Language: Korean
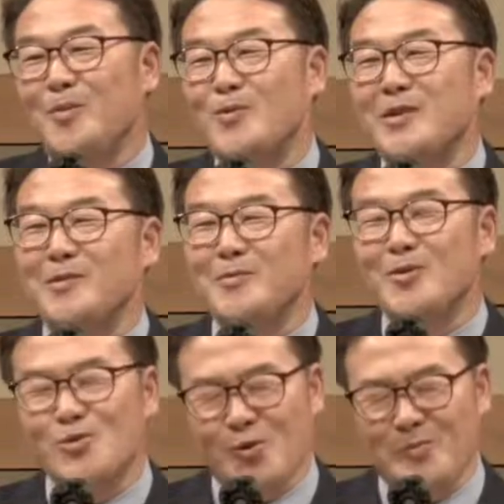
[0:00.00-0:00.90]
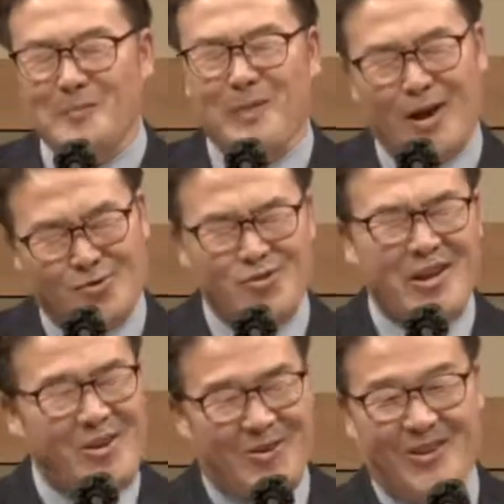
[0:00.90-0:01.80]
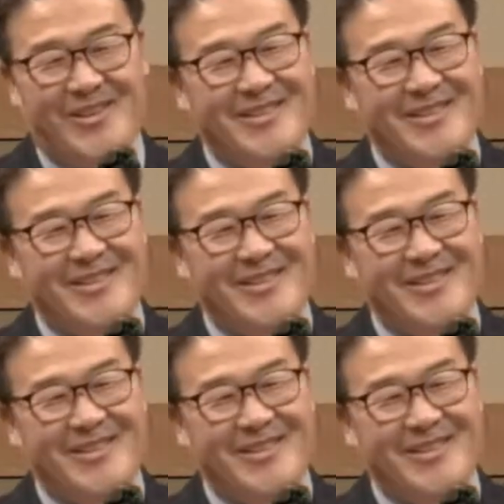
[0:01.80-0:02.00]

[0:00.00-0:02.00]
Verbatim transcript: 목사님들 좀만 봐주세요.